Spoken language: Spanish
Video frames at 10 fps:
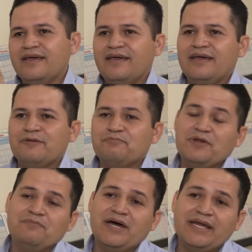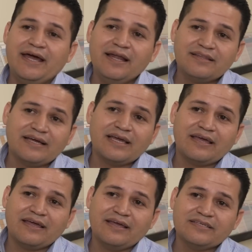en primaria alta,
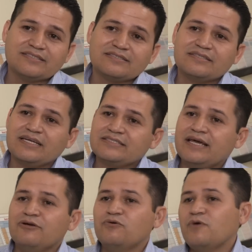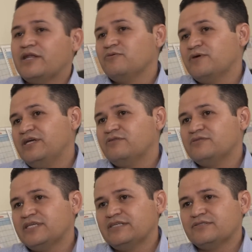que es tercero, cuarto, quinto
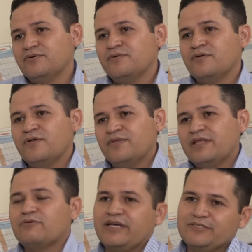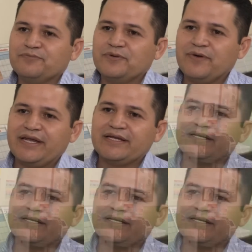y sexto de educación primaria.